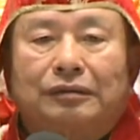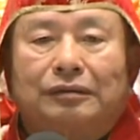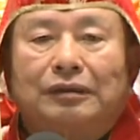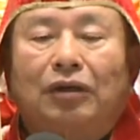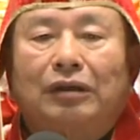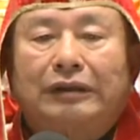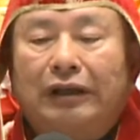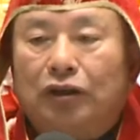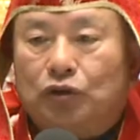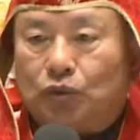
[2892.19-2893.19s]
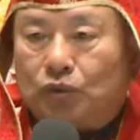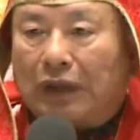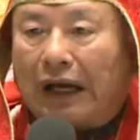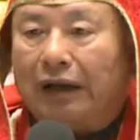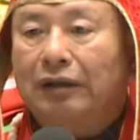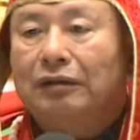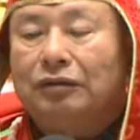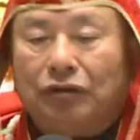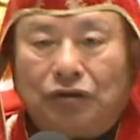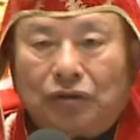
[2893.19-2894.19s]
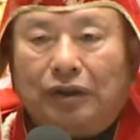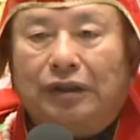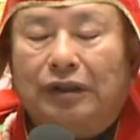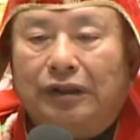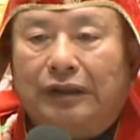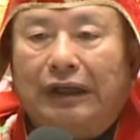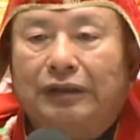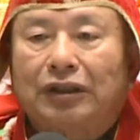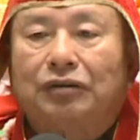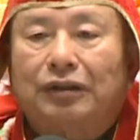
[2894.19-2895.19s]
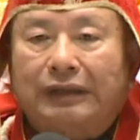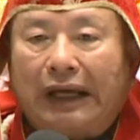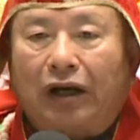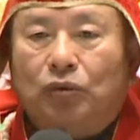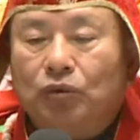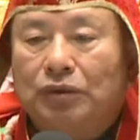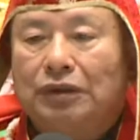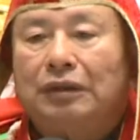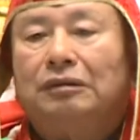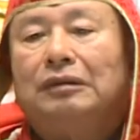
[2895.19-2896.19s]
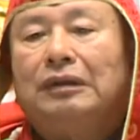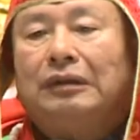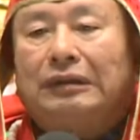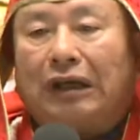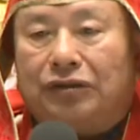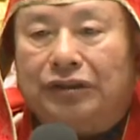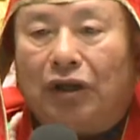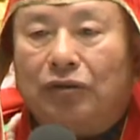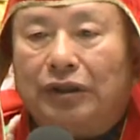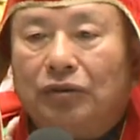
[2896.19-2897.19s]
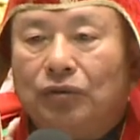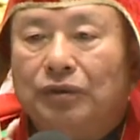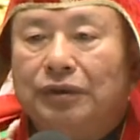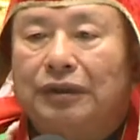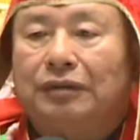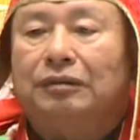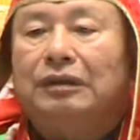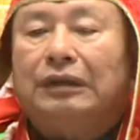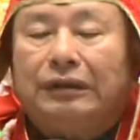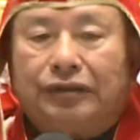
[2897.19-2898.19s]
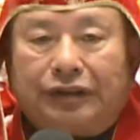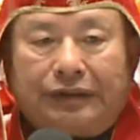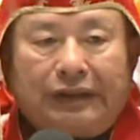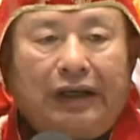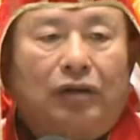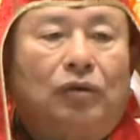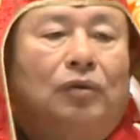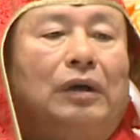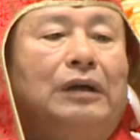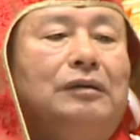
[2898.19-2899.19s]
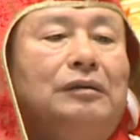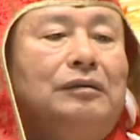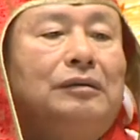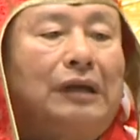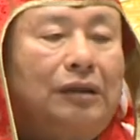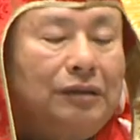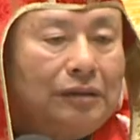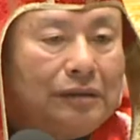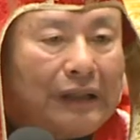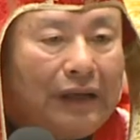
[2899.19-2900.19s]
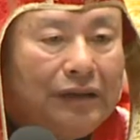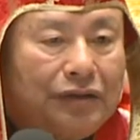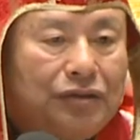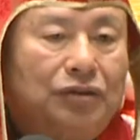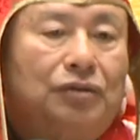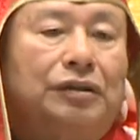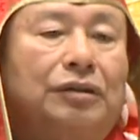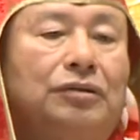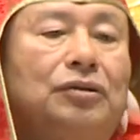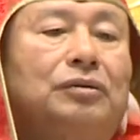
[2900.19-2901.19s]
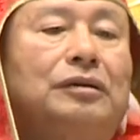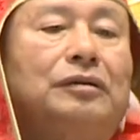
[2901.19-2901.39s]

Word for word: 到了他的祖堂，你就可以看到一个拿棍的，拿少林棍的紧纳罗王，他的他也是有成就的。